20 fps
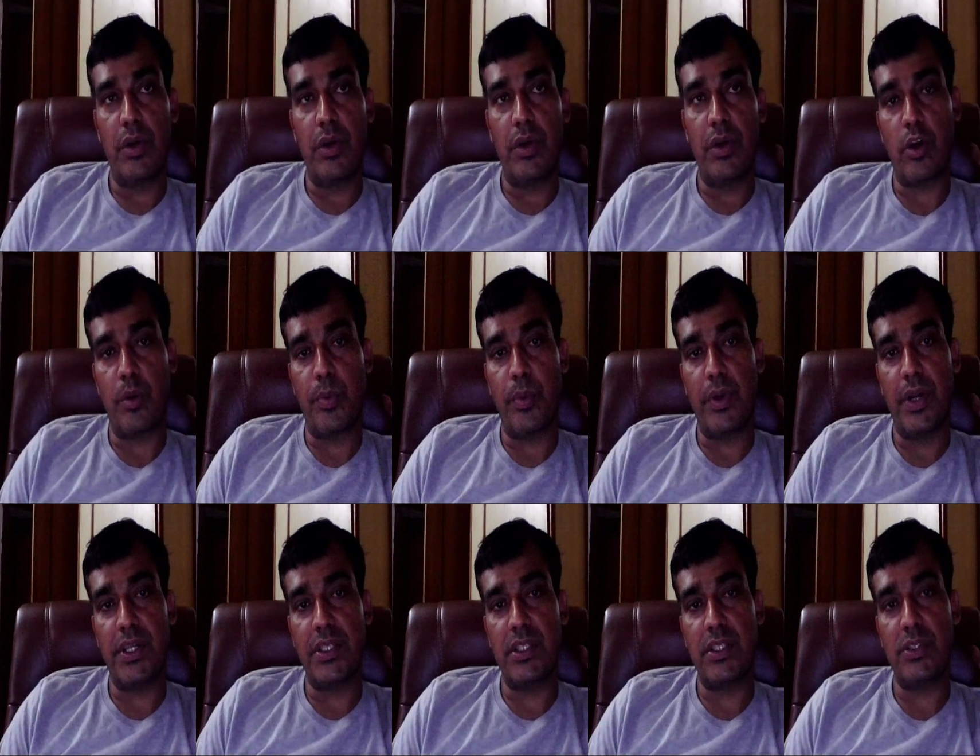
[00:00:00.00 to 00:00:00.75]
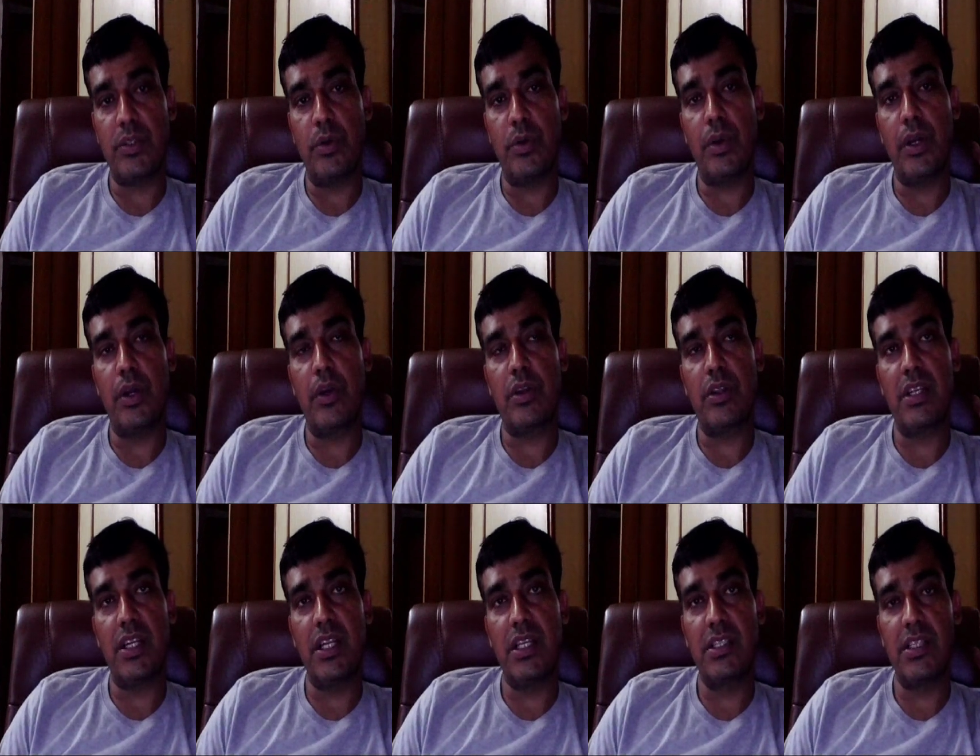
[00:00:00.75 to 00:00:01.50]
सिक्स कॉरपोरेशंस हो गए
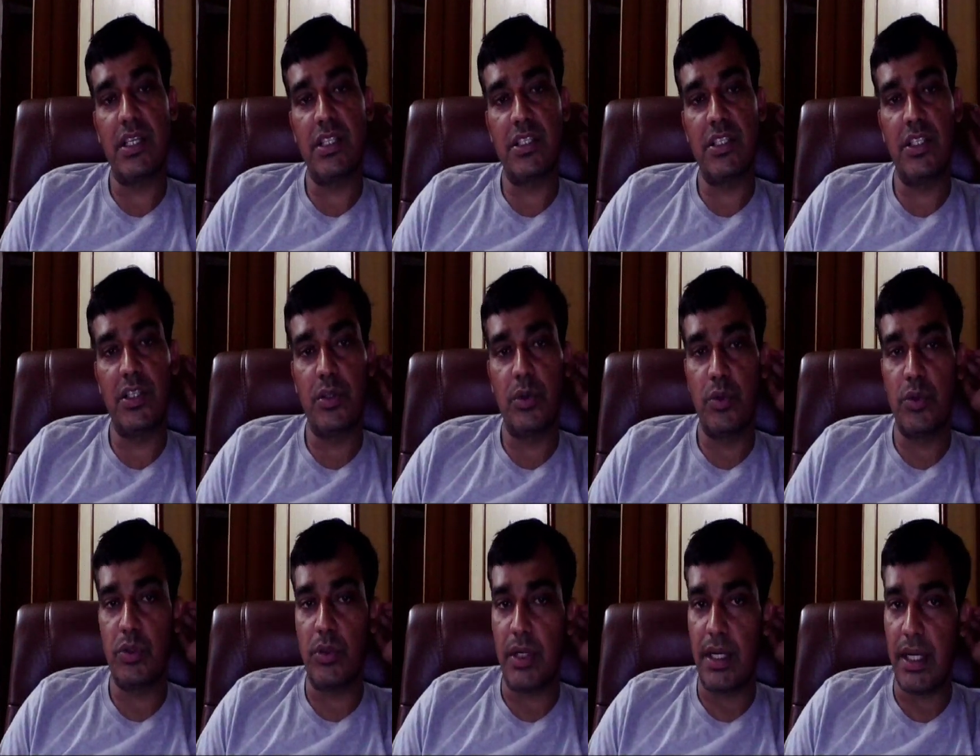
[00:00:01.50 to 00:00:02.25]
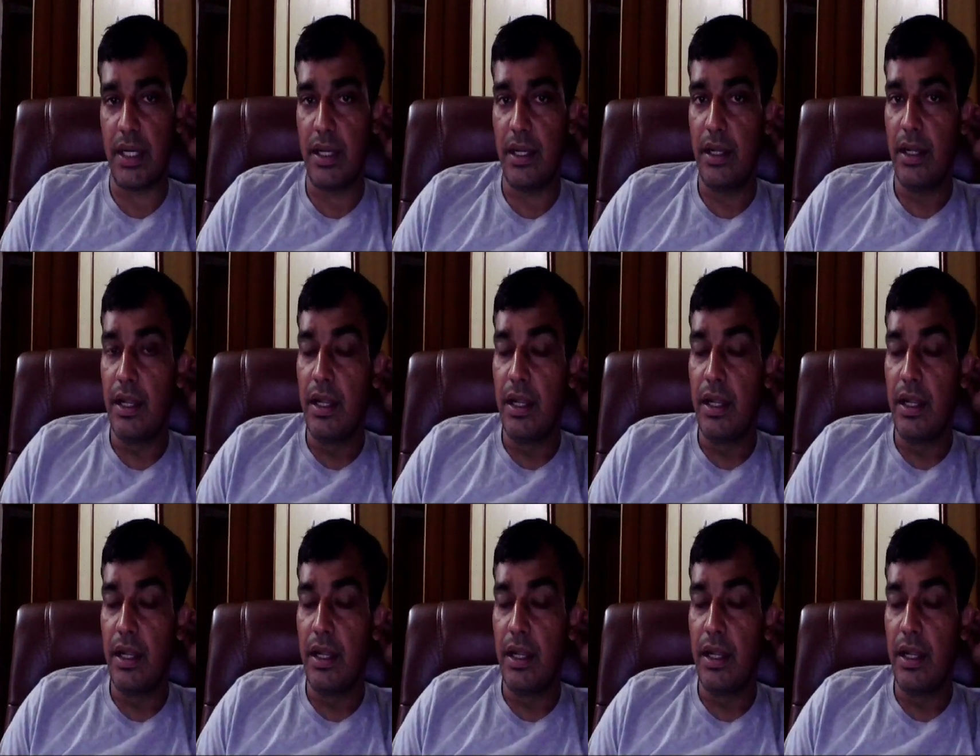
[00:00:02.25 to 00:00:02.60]
और थ्री सिक्सटी टू जो है